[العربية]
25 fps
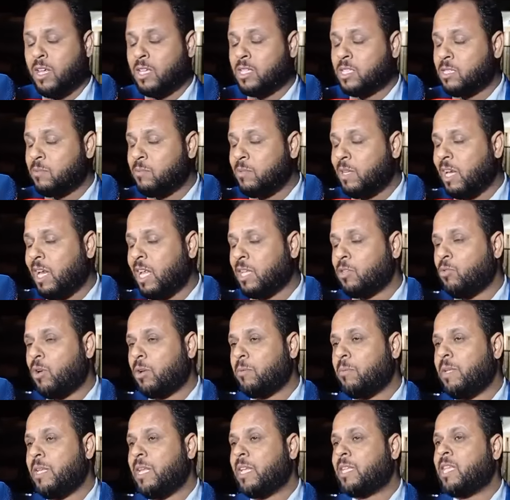قسمنا
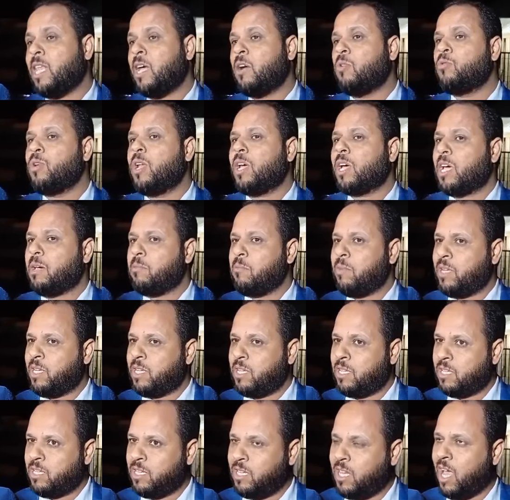الادوار بيناتنا هناك
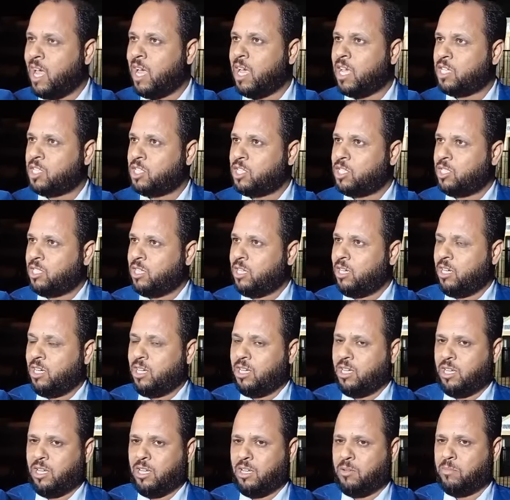من ناقش
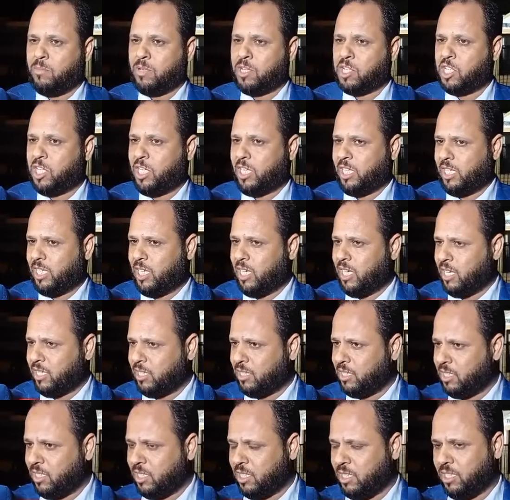المرجعيه
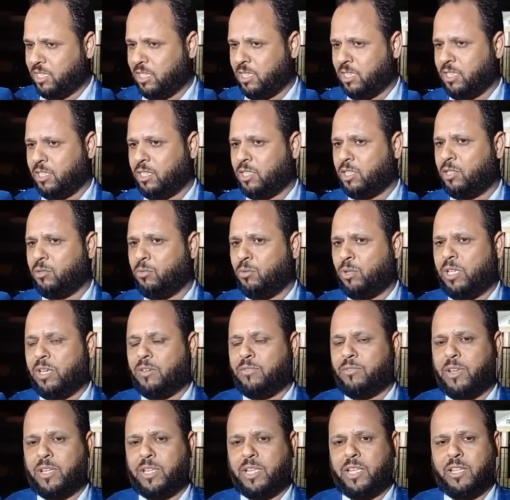الدوليه
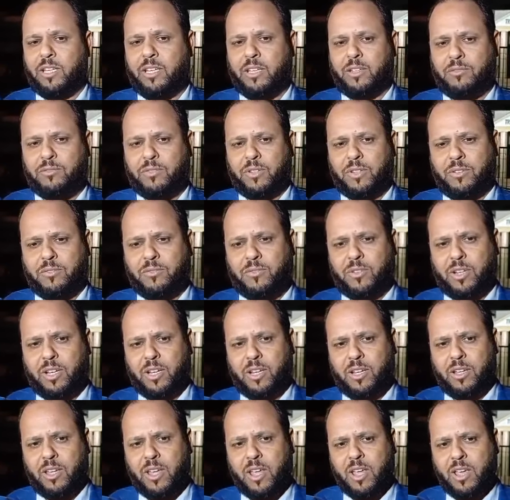في
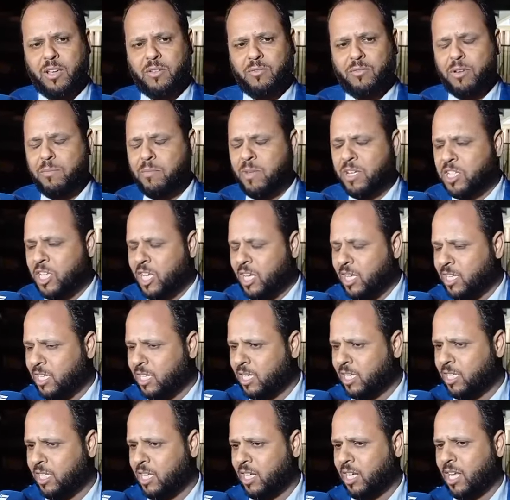في المجال
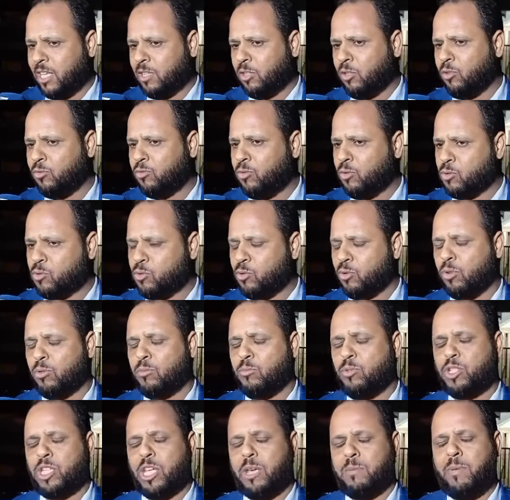ديال هذه الفصول
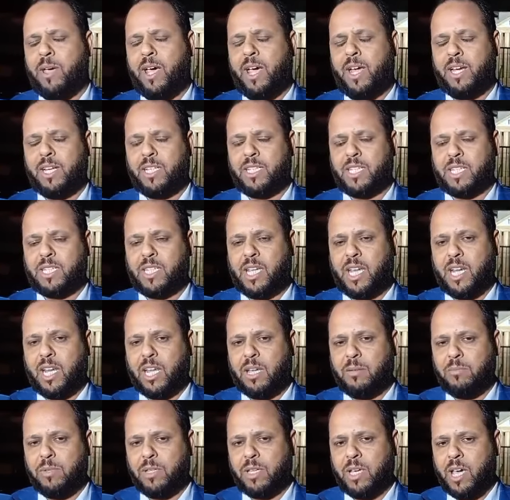المتابعه اللي
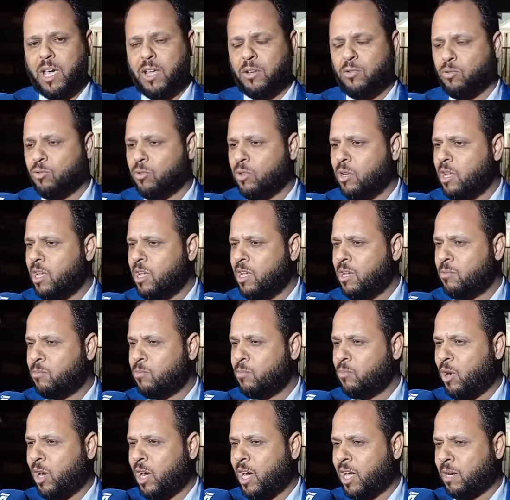تتعلق بقانون
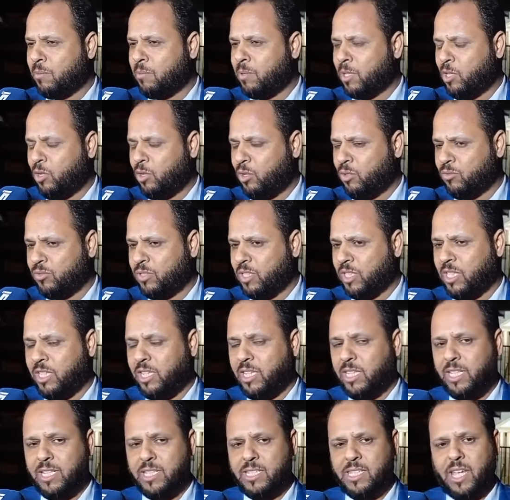محاربه العنف
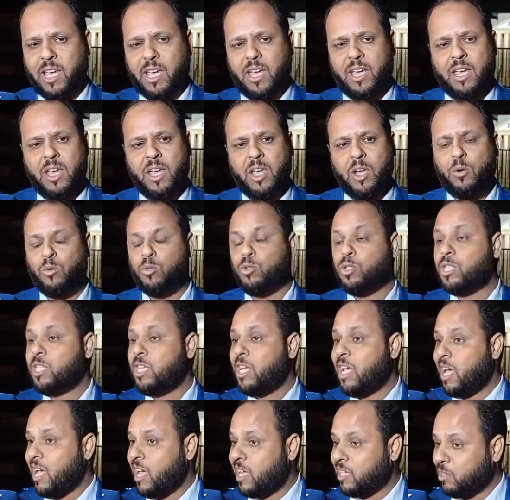ضد النساء
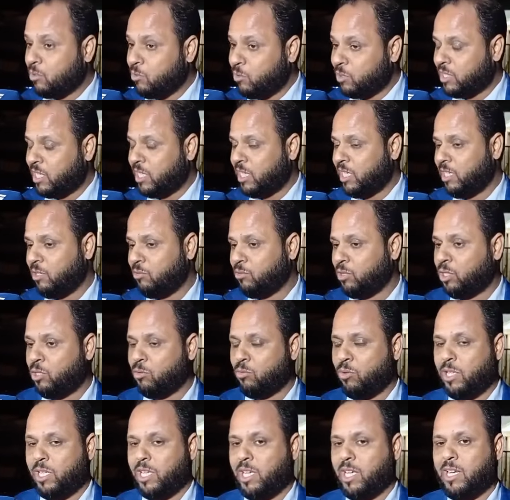والسياقات الوطنيه
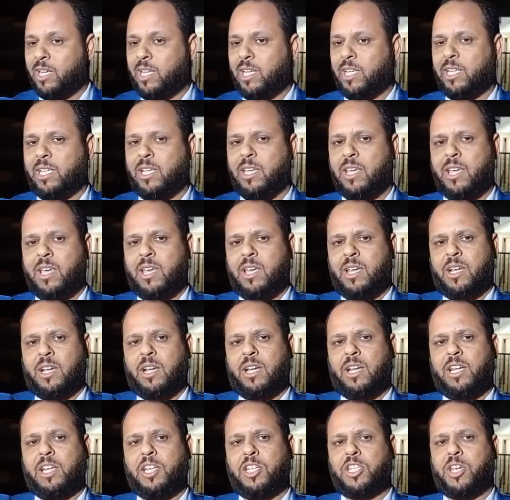والدوليه اللي
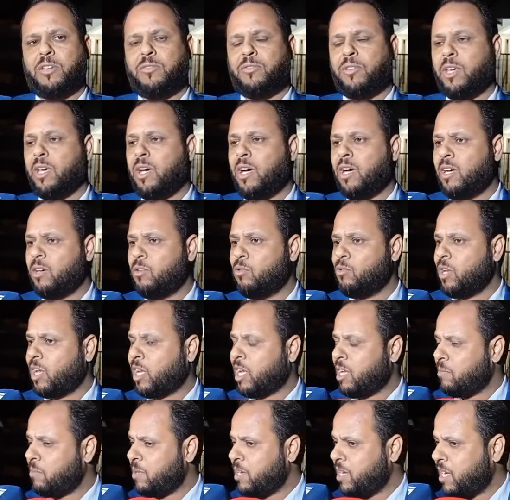اللي جا فيها
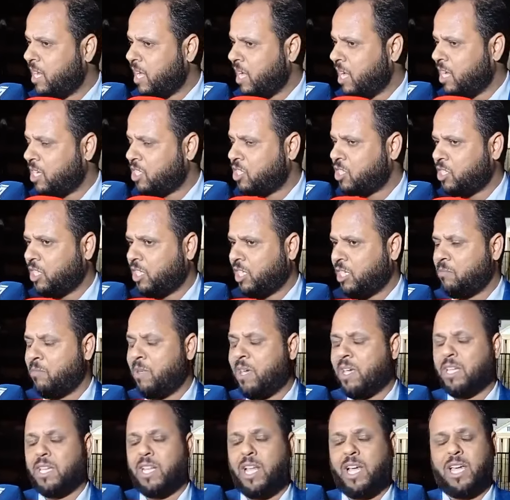هناك من ناقش
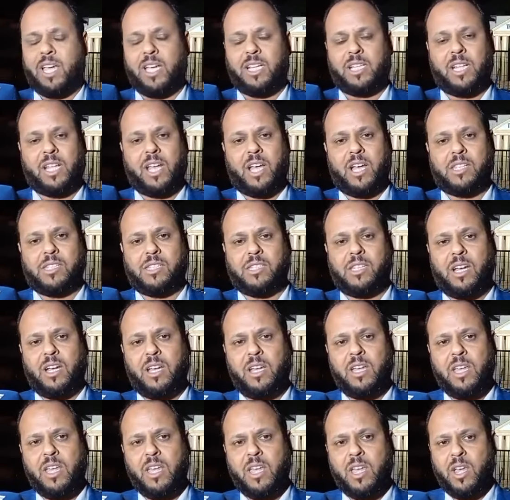حمايه الحياه الخاصه
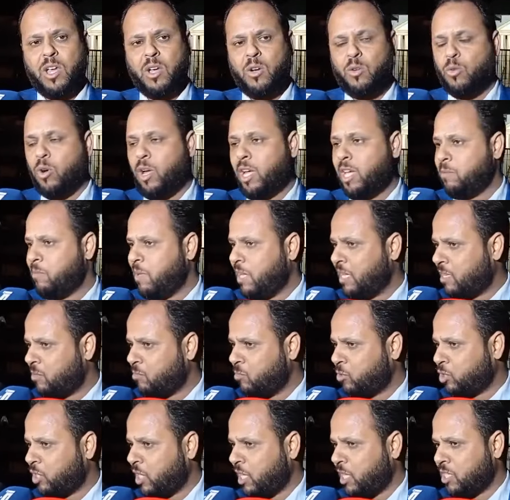وحماية
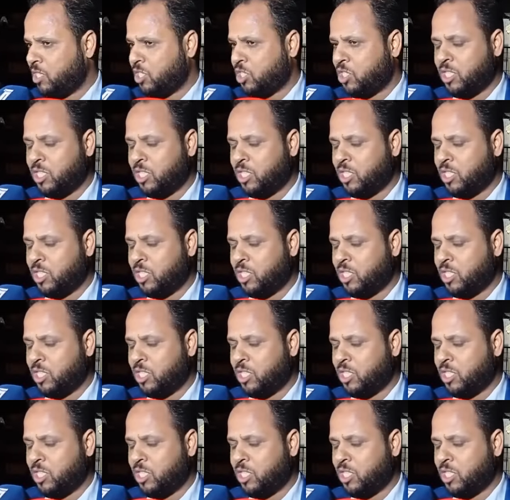المعطيات